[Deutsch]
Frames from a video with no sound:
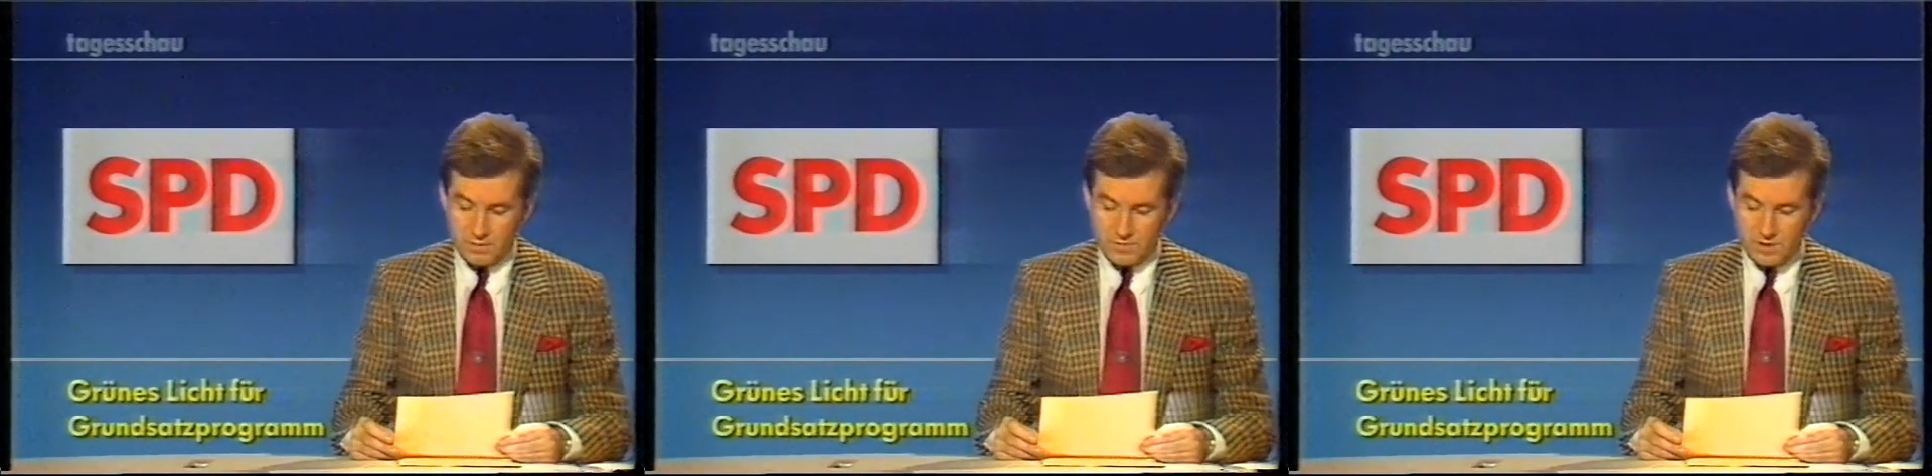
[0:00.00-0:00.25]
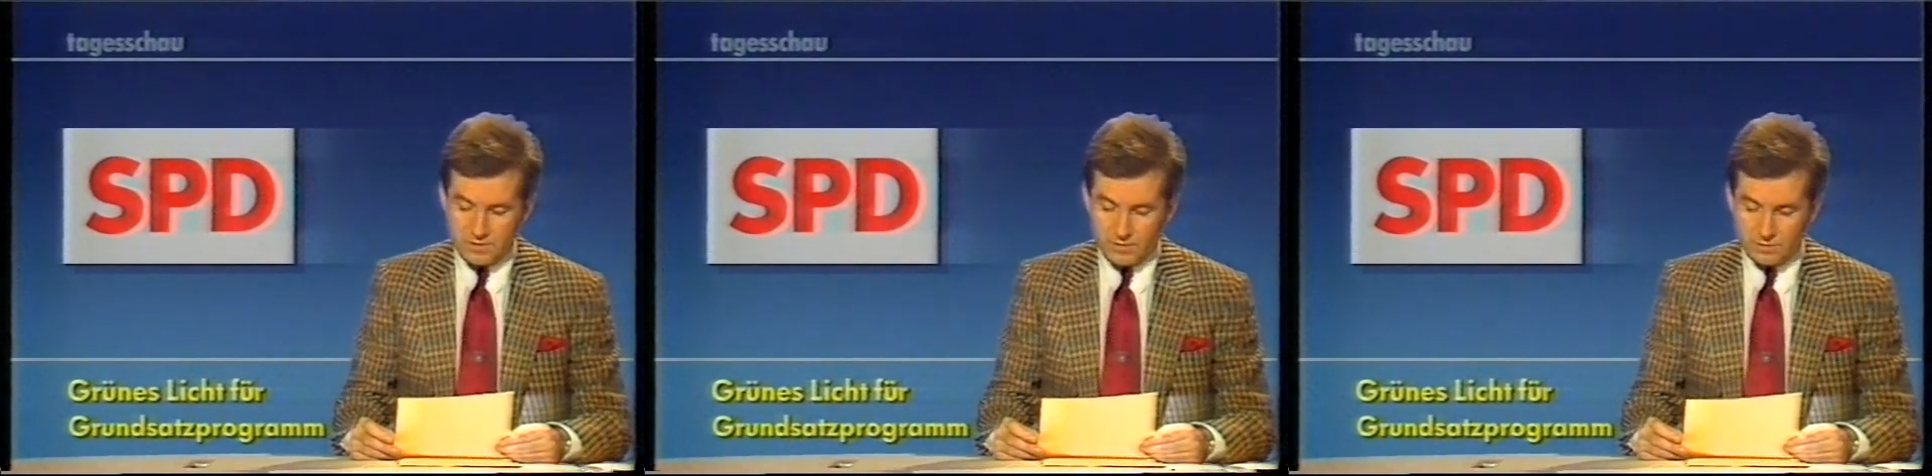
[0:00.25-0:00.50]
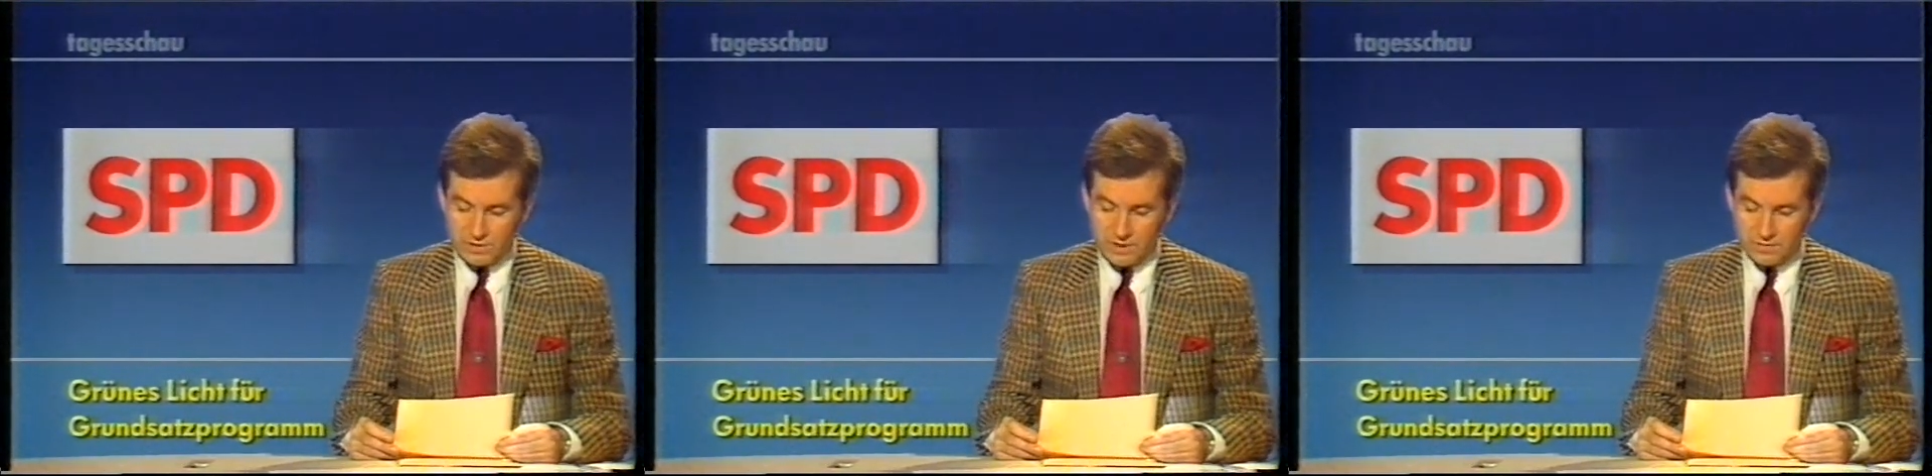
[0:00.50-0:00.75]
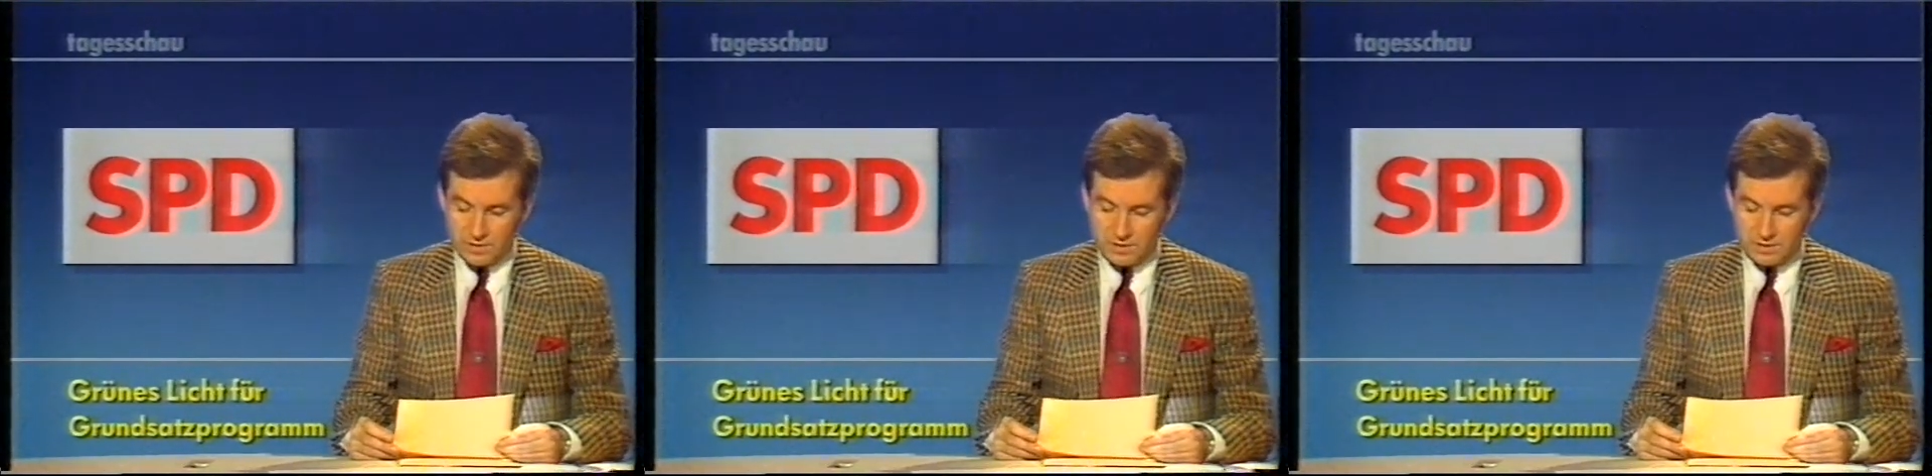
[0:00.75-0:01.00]
wie er vom
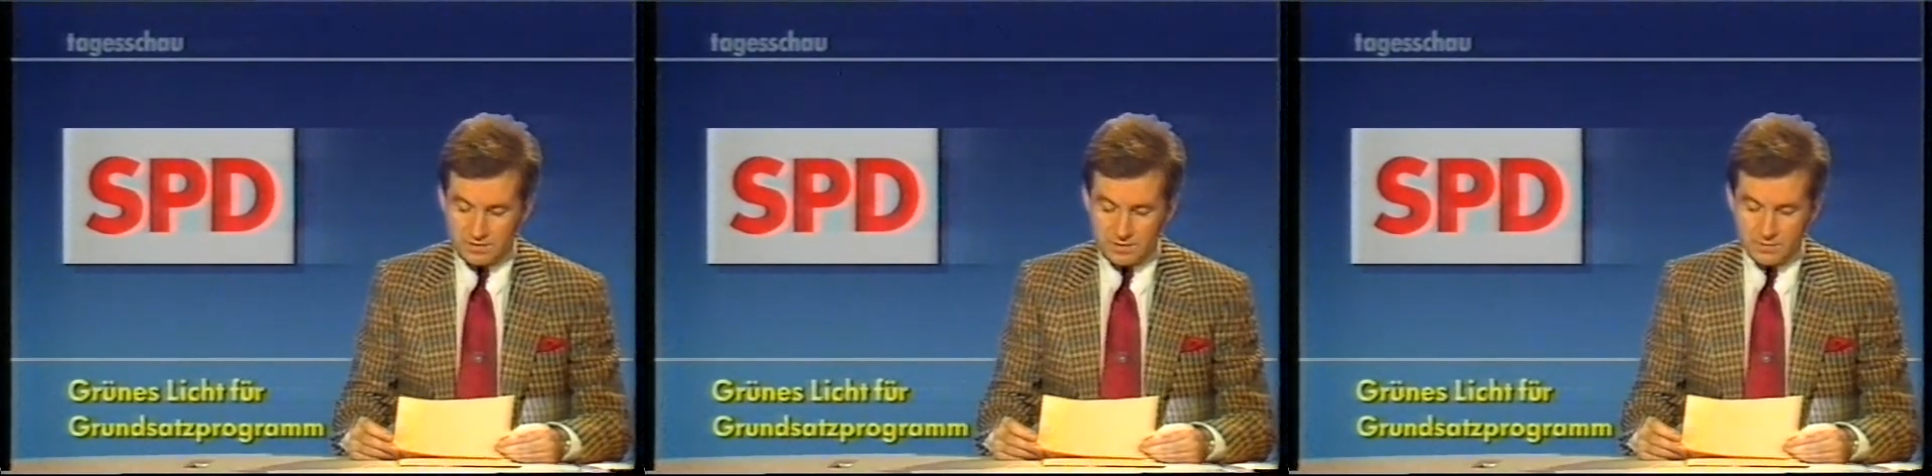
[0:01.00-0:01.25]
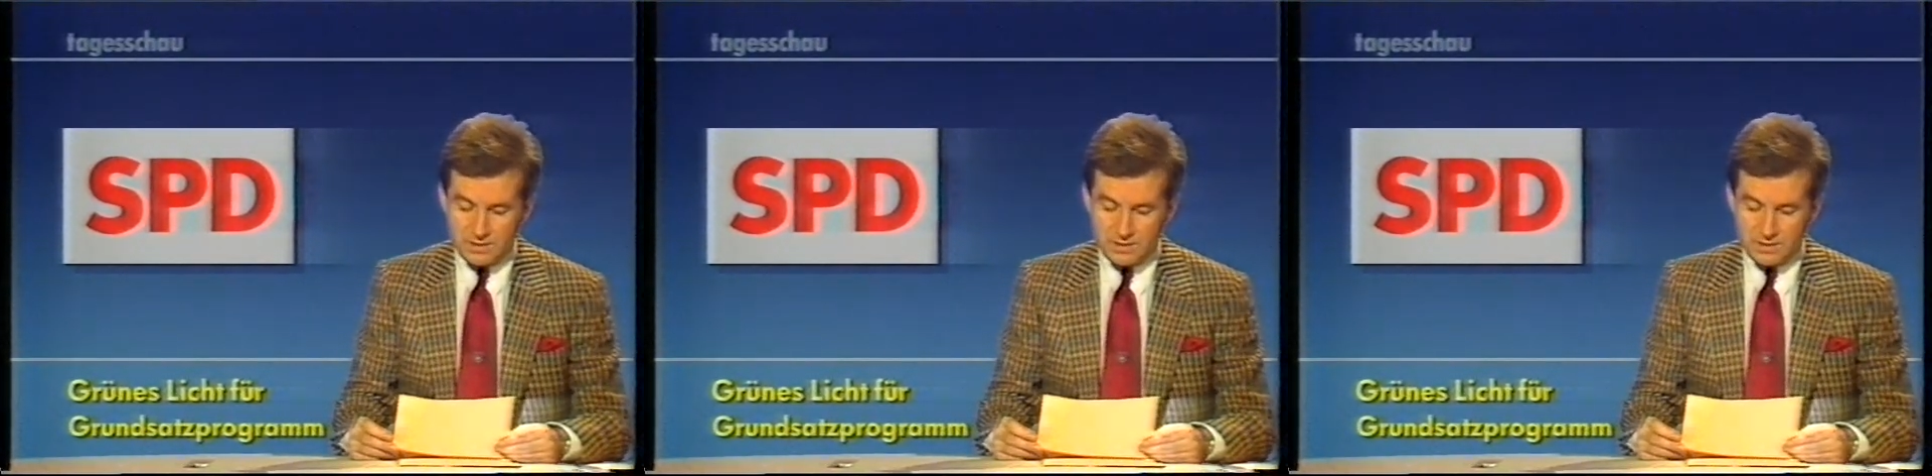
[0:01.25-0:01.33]
stellvertretenden